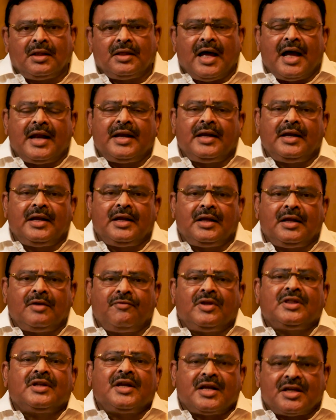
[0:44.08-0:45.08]
దాన్ని
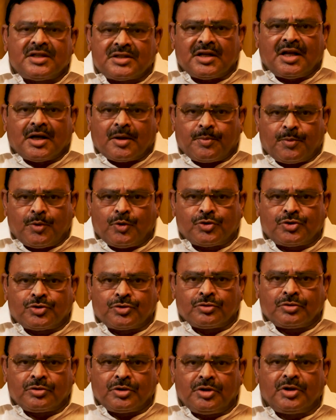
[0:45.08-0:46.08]

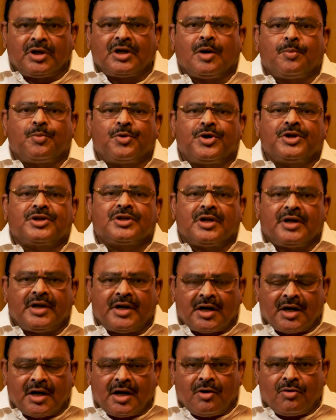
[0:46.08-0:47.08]
వ్యతిరేకించలేకపోవచ్చు ఎందుకంటే అపోజిషన్
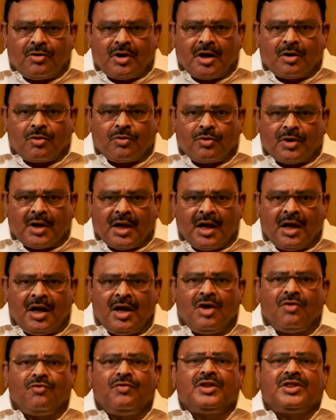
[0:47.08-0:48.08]
లీడర్గా ఉన్నా కూడా
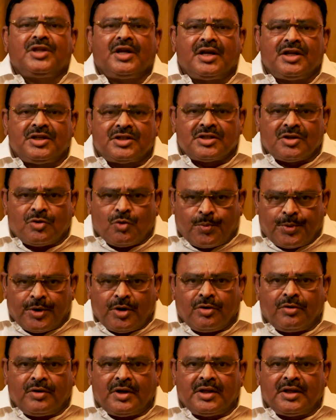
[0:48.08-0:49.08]
వ్యతిరేకించిన
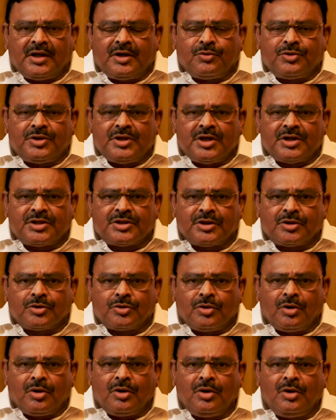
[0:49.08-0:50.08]
ఉపయోగం లేదనే
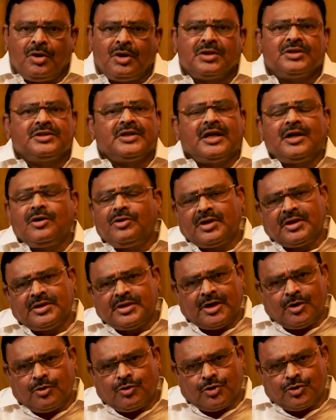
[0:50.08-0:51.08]
ఉద్దేశంతో జరిగింటే
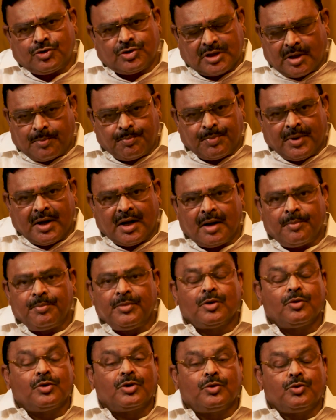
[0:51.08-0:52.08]
జరిగి ఉండొచ్చు తప్ప
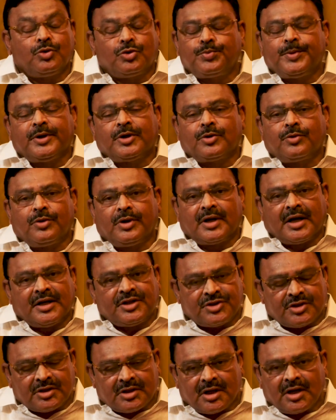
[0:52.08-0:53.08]
మీరు ఒకటి గుర్తుపెట్టుకోండి
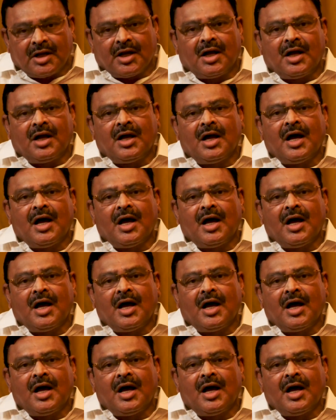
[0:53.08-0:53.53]
ఖచ్చితంగా